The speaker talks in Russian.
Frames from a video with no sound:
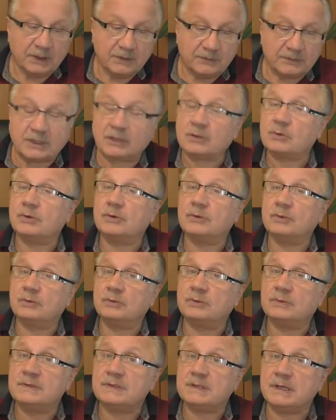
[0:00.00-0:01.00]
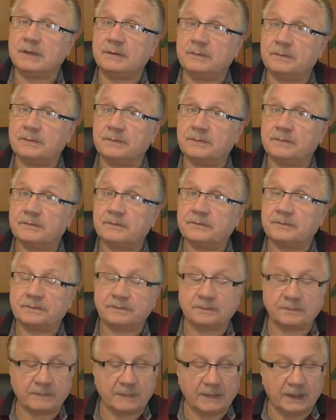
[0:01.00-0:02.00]
Второй день
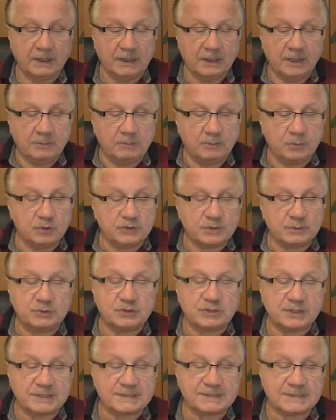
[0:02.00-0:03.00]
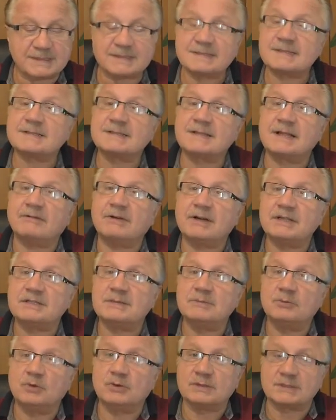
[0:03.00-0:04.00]
Будем учиться создавать
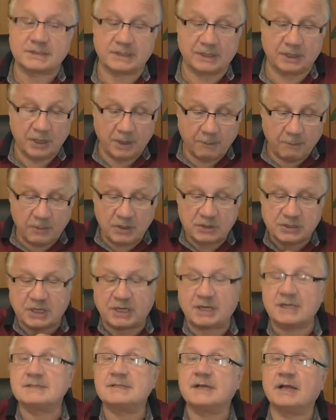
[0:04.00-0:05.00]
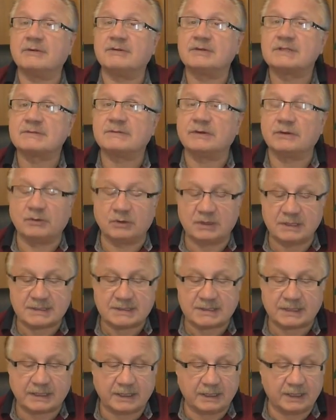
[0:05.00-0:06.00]
эмоции. Мы же хозяева своего
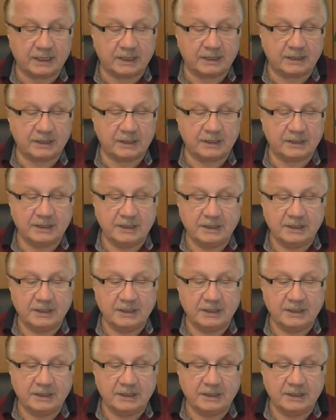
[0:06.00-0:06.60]
настроения.